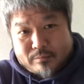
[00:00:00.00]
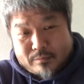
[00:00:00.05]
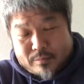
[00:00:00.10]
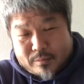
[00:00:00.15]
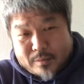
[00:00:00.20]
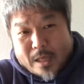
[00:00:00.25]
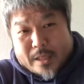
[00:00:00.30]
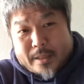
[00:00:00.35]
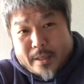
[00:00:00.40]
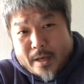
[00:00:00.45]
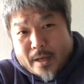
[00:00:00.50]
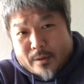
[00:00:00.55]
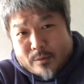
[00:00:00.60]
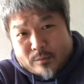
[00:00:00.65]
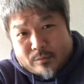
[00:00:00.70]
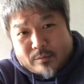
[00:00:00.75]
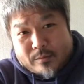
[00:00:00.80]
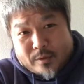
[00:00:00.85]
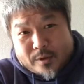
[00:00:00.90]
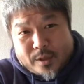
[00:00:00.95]
足りてないよ
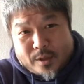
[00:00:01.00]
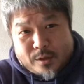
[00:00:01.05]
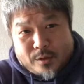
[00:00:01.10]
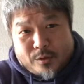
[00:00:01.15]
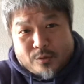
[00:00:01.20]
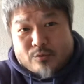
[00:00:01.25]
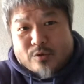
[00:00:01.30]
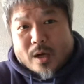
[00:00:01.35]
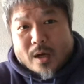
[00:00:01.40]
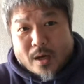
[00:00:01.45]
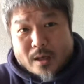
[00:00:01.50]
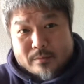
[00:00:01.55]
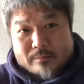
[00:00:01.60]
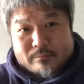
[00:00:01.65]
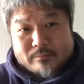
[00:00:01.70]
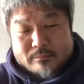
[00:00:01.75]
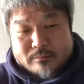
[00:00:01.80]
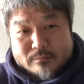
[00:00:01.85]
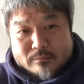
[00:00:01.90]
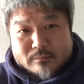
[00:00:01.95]
言うから
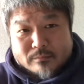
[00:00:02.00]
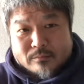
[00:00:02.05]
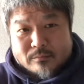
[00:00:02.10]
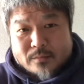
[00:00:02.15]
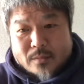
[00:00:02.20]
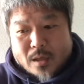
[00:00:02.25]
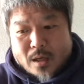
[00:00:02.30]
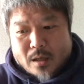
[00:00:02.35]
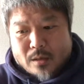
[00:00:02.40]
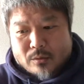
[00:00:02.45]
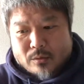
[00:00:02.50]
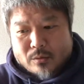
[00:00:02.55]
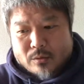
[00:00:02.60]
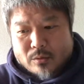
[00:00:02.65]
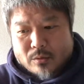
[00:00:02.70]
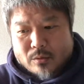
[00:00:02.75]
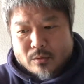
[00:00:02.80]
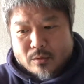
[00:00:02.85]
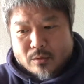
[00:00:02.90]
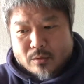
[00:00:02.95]
あ
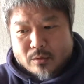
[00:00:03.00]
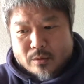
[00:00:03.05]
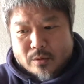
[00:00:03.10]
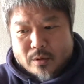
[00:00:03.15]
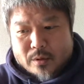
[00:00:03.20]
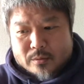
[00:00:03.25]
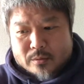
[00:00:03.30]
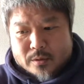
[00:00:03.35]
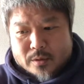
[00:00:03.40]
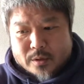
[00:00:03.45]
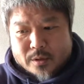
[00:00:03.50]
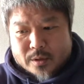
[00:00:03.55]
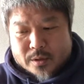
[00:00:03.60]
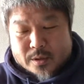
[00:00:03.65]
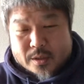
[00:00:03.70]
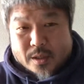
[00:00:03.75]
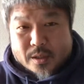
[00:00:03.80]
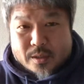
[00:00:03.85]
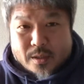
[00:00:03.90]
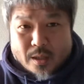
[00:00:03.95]
のー、
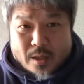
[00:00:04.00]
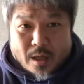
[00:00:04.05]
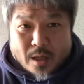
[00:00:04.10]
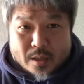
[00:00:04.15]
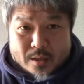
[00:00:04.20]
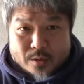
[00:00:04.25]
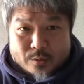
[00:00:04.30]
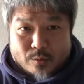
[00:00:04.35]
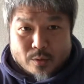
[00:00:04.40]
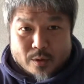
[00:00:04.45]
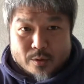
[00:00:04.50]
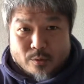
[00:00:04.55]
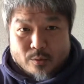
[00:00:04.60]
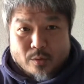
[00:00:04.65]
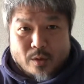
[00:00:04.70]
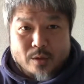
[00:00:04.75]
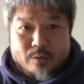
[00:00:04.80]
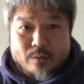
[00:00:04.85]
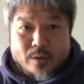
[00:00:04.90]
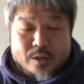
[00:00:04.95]
全然会社とか業
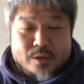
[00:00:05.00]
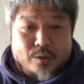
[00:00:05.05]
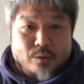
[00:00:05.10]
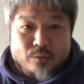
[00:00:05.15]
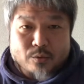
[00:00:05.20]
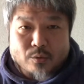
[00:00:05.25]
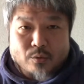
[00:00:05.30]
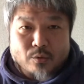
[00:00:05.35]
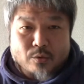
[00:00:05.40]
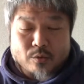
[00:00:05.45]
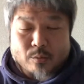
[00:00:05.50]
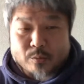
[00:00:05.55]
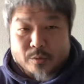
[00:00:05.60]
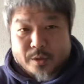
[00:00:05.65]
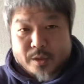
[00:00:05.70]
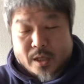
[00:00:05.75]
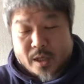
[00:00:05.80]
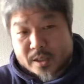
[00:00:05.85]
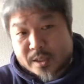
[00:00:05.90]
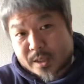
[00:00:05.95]
界とか仕事のことも
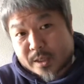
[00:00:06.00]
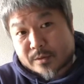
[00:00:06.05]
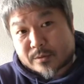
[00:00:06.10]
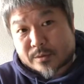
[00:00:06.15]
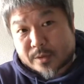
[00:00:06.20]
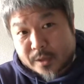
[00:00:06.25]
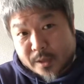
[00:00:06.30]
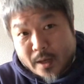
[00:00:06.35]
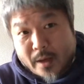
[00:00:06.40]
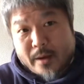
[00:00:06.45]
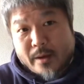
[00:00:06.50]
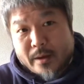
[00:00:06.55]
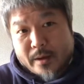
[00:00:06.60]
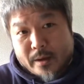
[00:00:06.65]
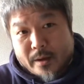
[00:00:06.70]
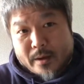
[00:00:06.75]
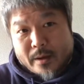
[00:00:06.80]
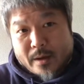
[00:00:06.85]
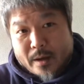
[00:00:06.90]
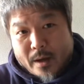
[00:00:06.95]
理解してた時にね
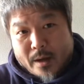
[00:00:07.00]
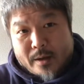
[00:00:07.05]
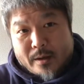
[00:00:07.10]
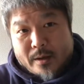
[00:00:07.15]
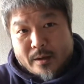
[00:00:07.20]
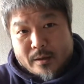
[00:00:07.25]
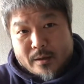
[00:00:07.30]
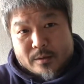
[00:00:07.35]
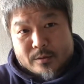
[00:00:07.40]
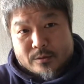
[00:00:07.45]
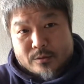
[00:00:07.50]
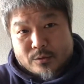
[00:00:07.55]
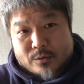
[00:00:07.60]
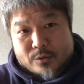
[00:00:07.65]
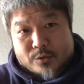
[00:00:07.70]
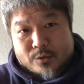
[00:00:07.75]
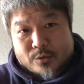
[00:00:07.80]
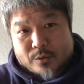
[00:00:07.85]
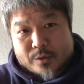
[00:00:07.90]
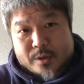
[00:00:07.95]
相変わらずそ
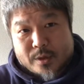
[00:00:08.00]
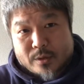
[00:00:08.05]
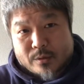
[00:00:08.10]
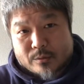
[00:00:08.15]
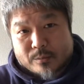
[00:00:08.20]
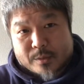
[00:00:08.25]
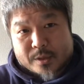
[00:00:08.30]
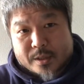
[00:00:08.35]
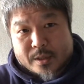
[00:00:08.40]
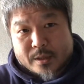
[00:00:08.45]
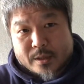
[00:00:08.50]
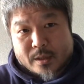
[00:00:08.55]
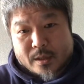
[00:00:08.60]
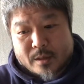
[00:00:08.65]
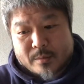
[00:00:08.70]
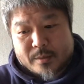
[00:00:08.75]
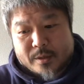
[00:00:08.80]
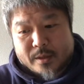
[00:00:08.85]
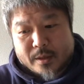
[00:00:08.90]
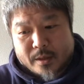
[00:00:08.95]
の消費者の目線か
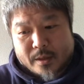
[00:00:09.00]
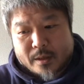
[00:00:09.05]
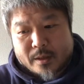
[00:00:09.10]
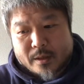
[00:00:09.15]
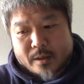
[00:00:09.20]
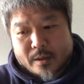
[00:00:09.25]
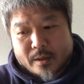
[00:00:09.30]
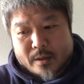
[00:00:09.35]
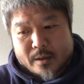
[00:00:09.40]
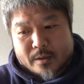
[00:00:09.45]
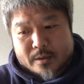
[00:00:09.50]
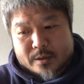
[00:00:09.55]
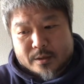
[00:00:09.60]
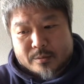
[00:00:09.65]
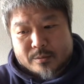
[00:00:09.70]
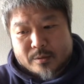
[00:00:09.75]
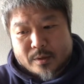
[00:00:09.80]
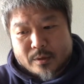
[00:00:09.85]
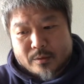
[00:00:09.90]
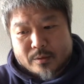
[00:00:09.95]
ら見て
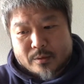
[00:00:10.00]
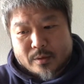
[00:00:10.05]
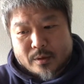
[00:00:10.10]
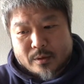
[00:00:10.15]
自分があ